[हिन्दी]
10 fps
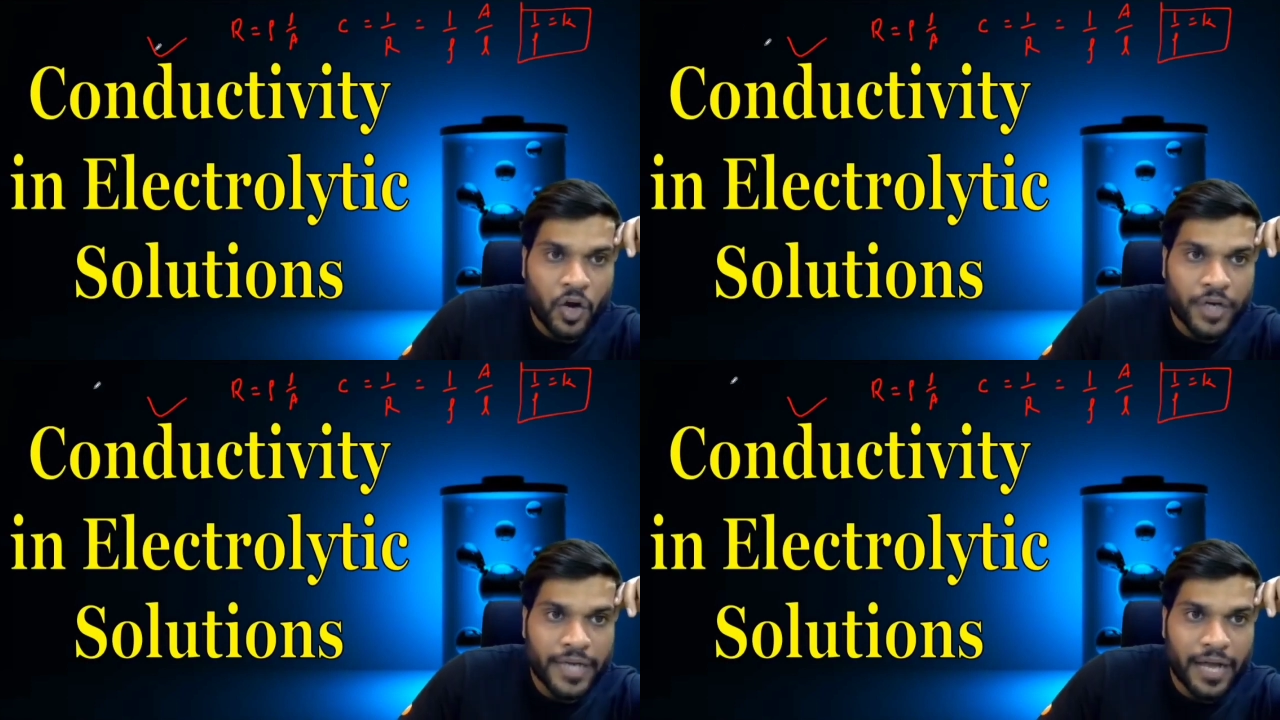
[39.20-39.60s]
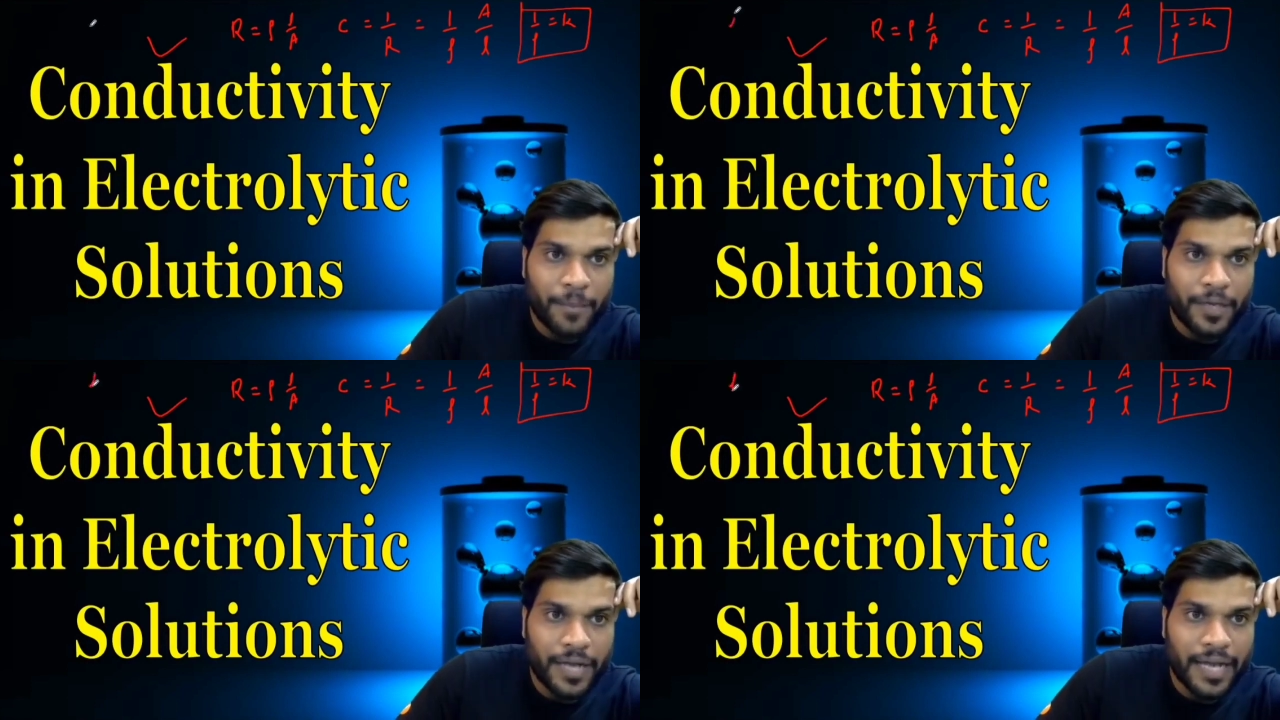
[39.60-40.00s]
और
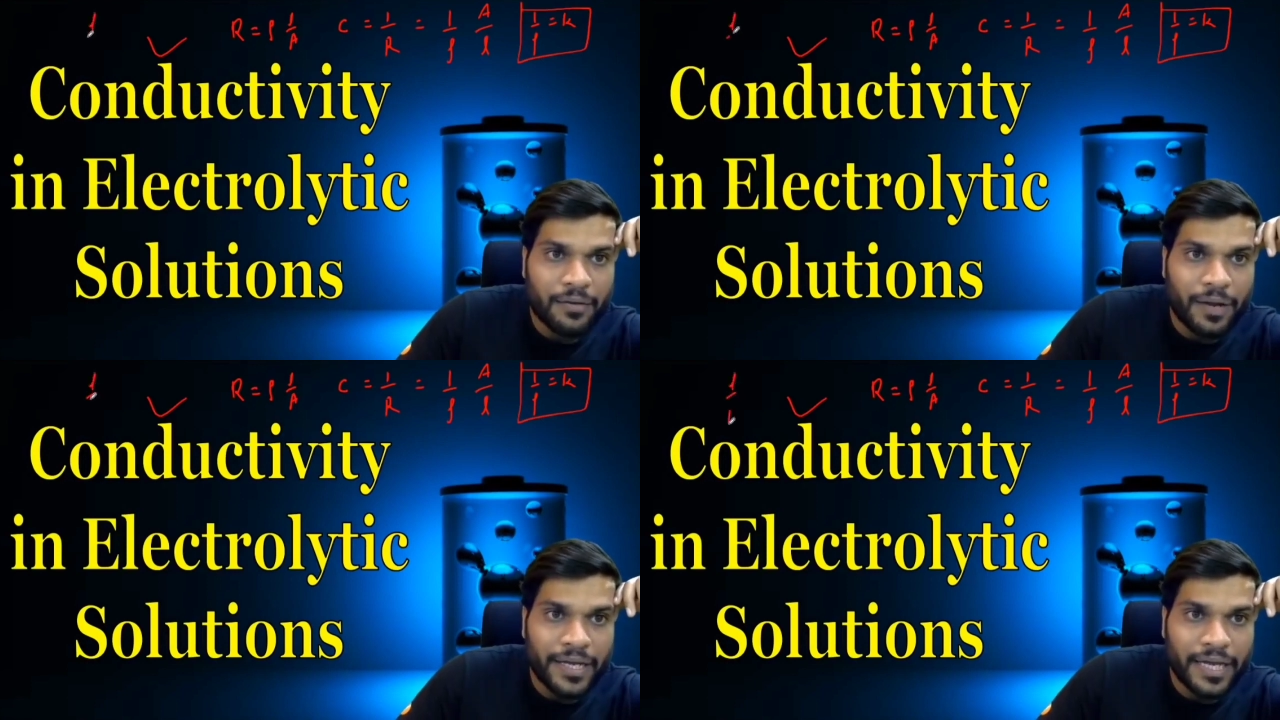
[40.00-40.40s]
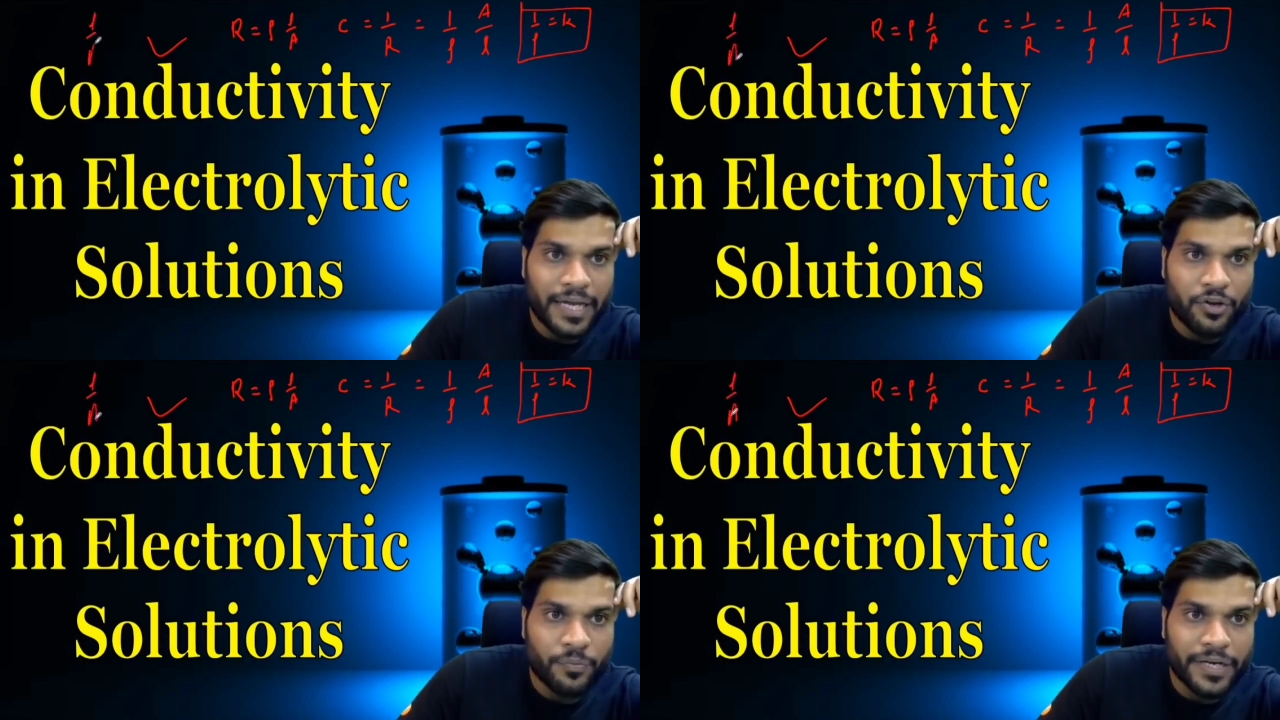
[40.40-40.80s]
यहां पर एल बाई
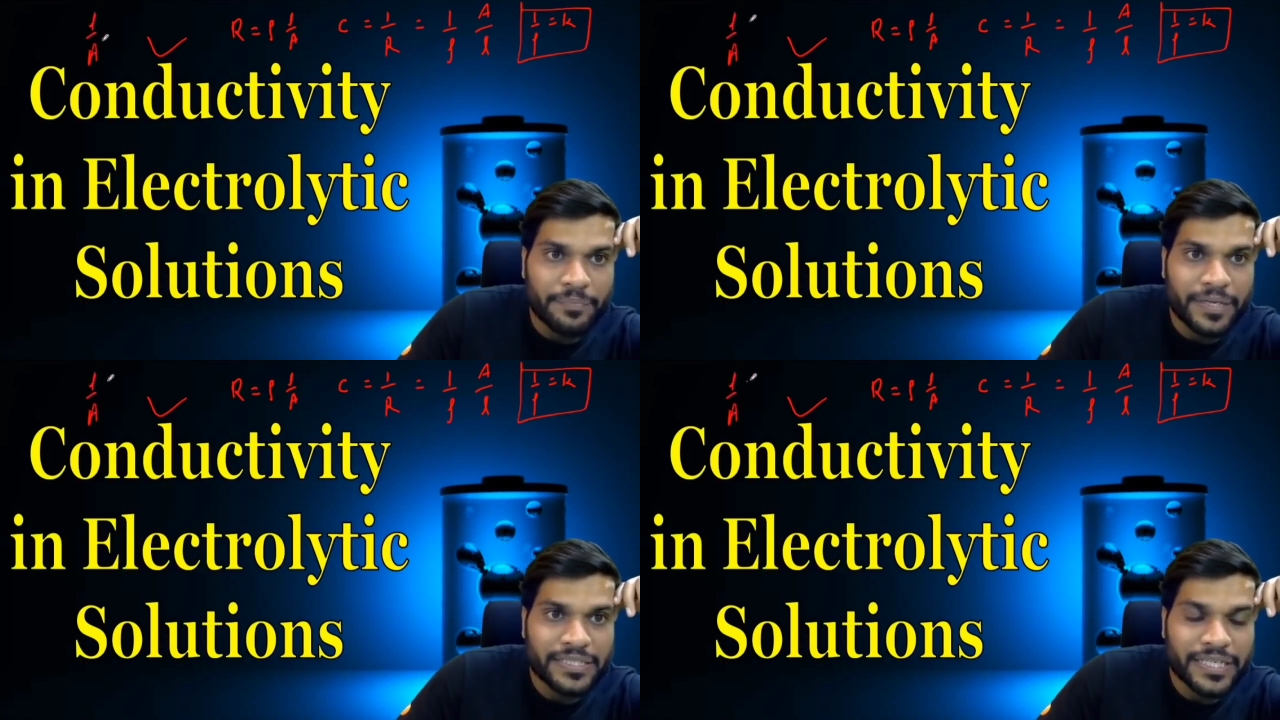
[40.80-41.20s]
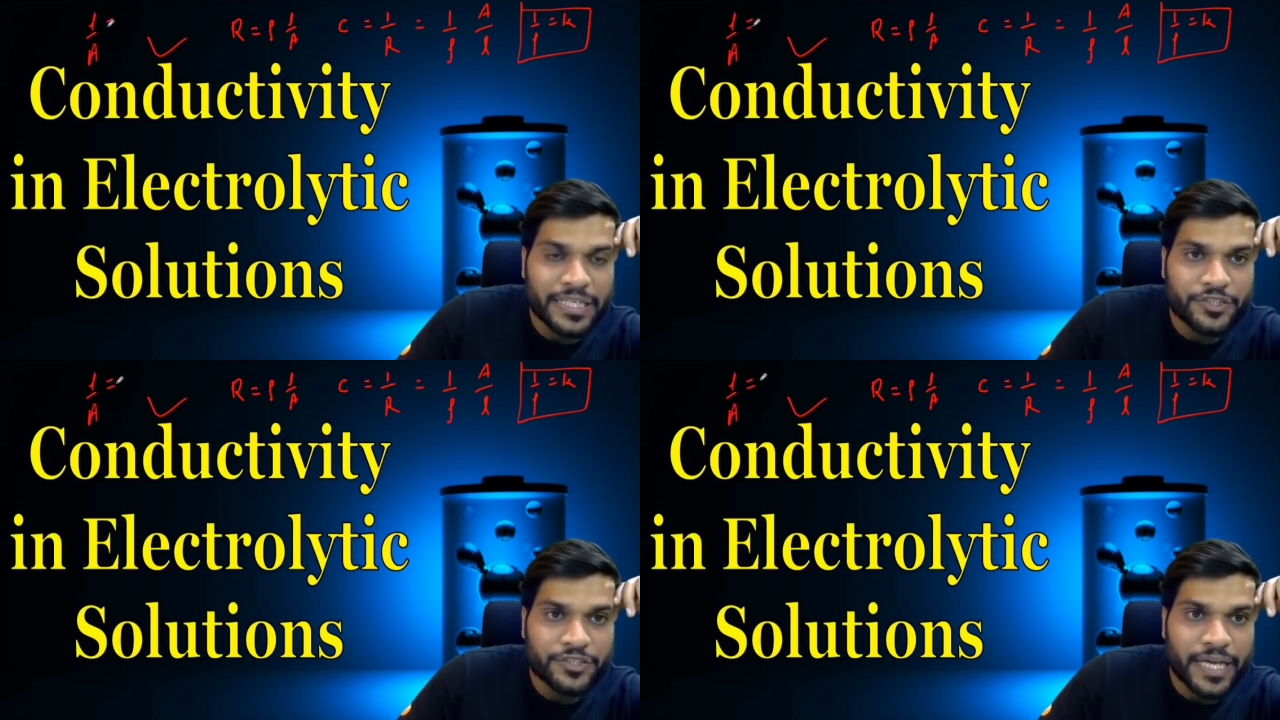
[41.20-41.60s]
ए को
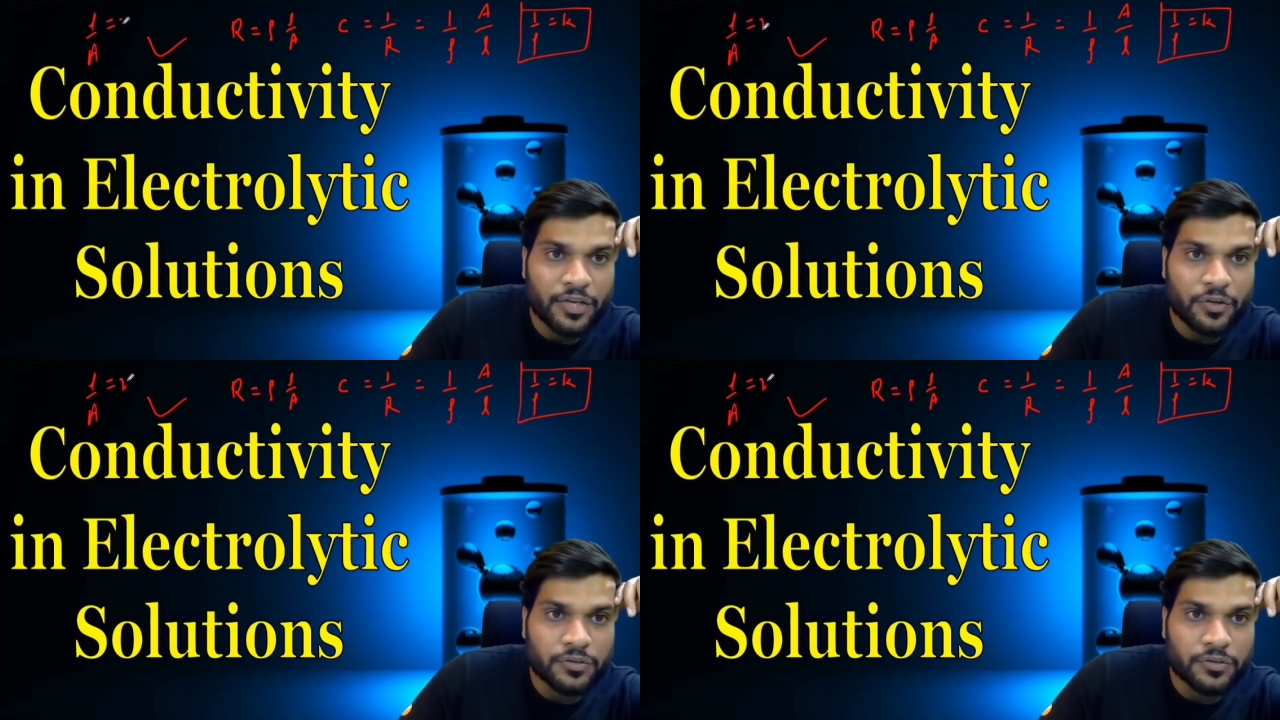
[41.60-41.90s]
बेसिकली सेल